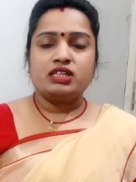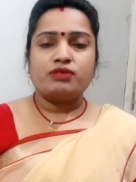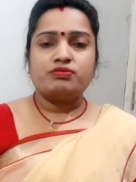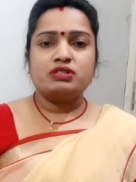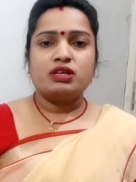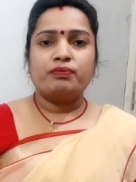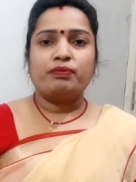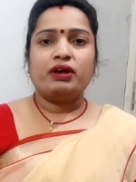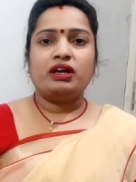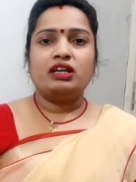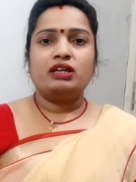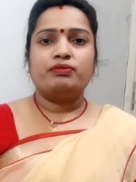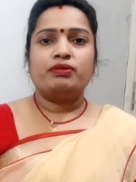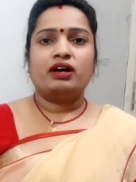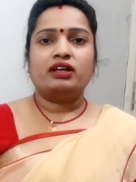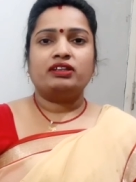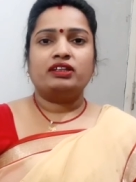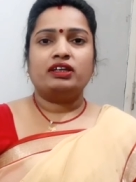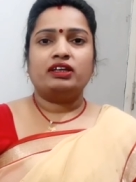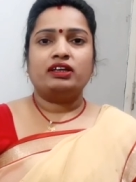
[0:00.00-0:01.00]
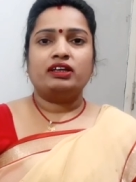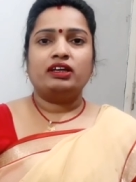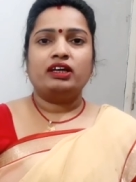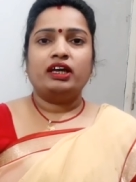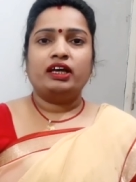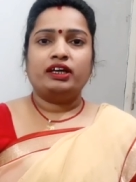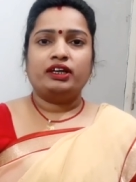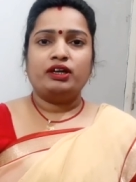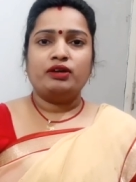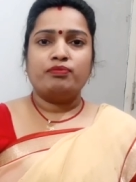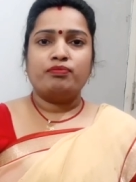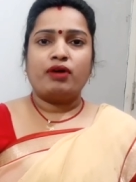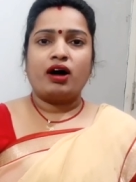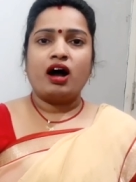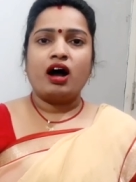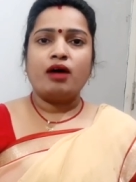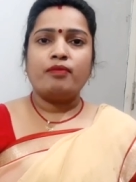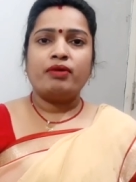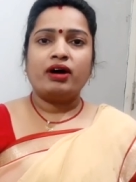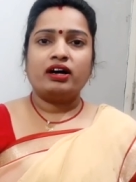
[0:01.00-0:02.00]
सबसे पहली बात है कि
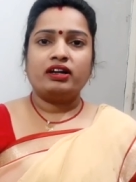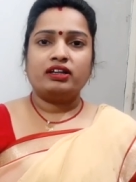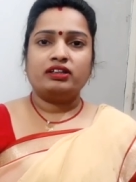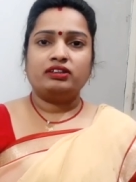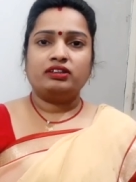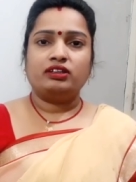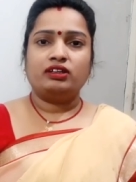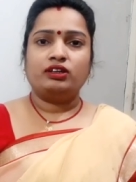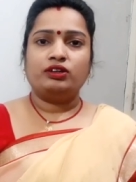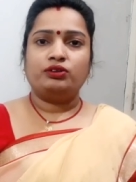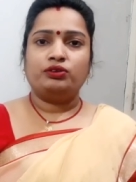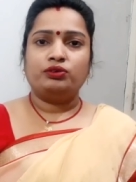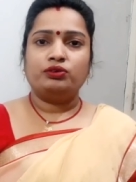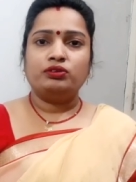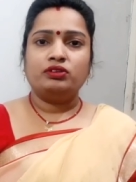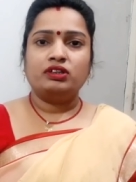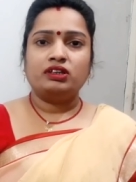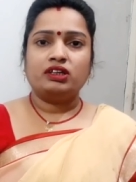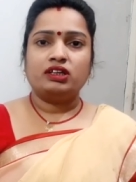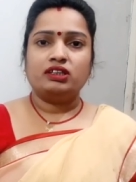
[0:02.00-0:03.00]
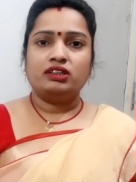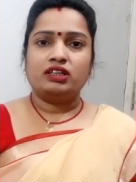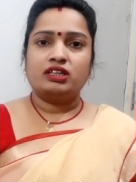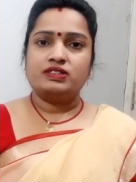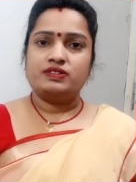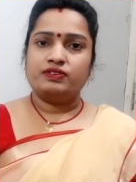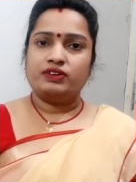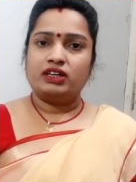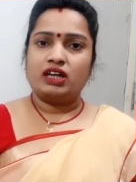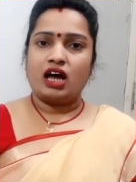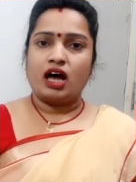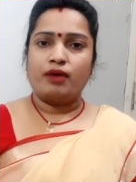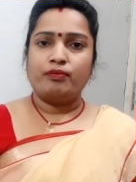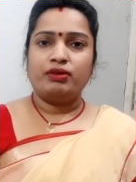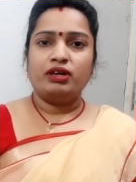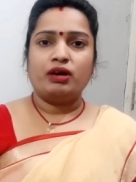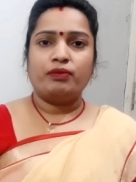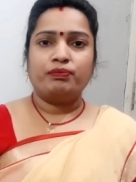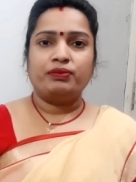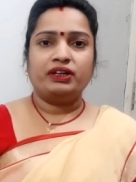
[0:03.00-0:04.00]
महाभारत के युद्ध की तस्वीर
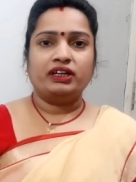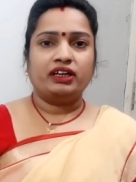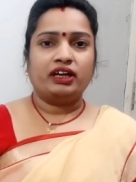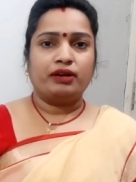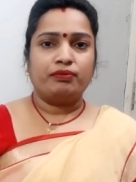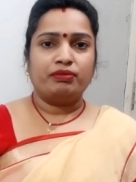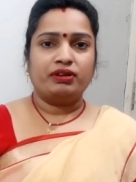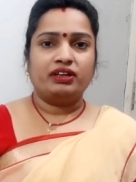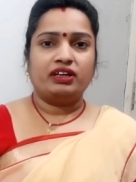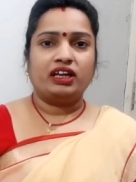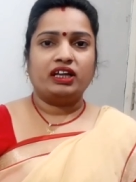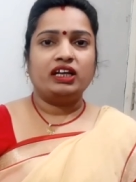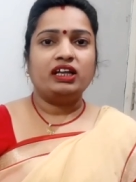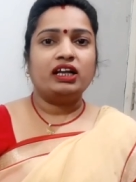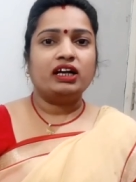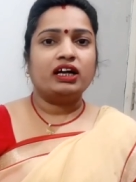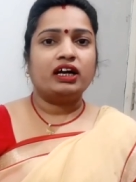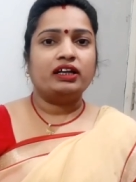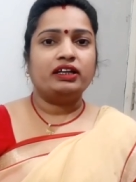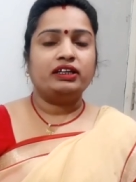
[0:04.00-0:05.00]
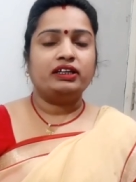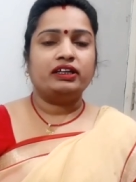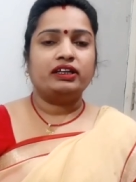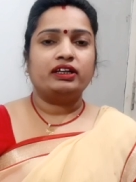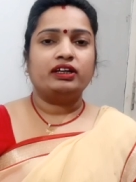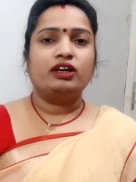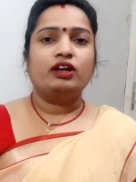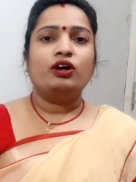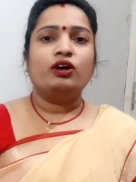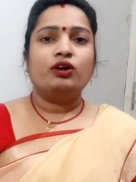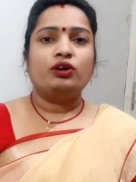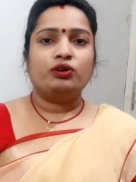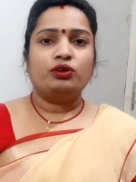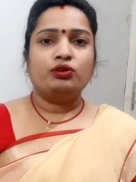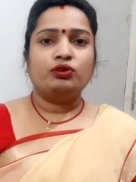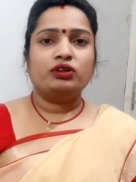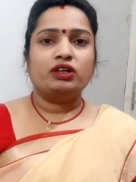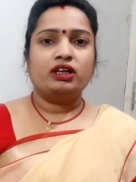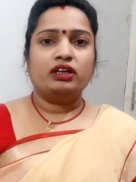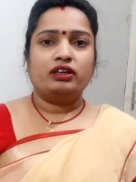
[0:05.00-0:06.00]
हमें अपने घर में नहीं लगानी है
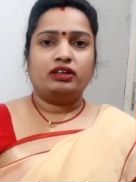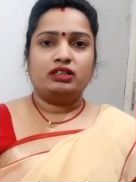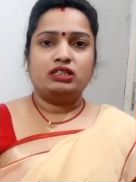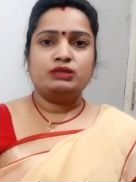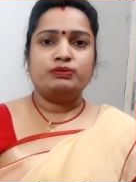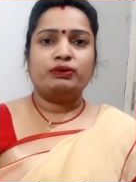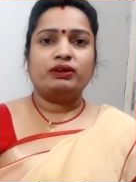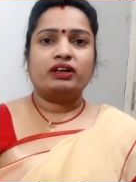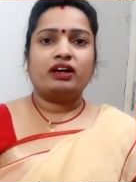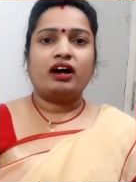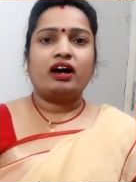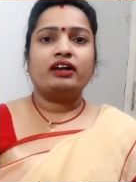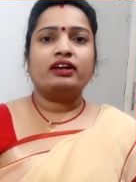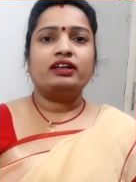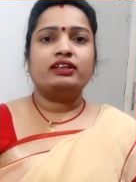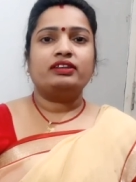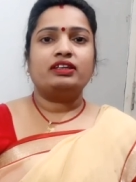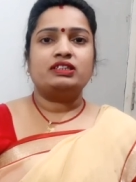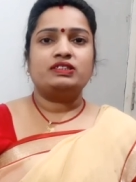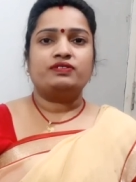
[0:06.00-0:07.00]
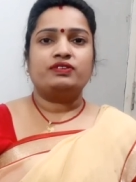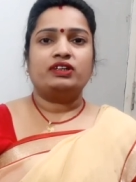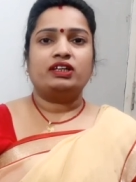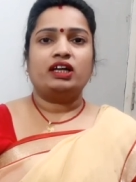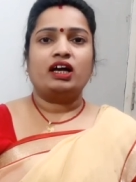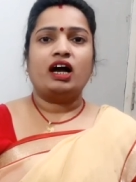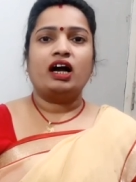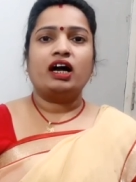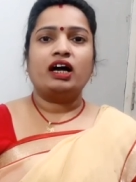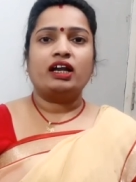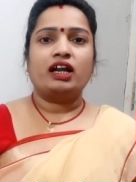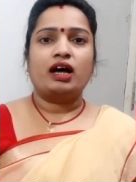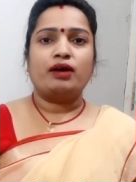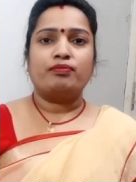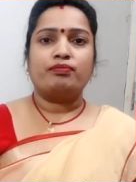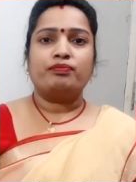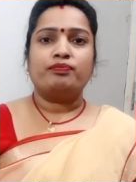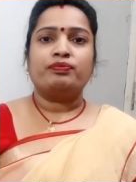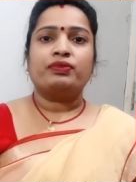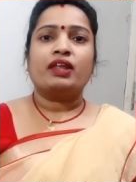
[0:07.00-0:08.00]
क्योंकि इस प्रकार की तस्वीरें अगर
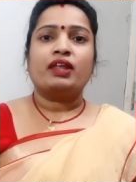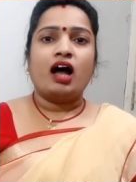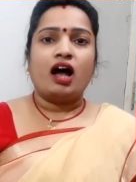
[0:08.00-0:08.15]
हम